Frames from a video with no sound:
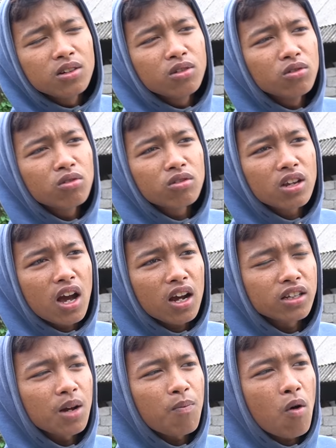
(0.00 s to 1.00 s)
duyungnya
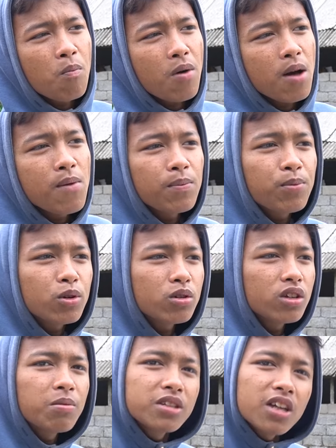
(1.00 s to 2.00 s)
kita pompa biar perutnya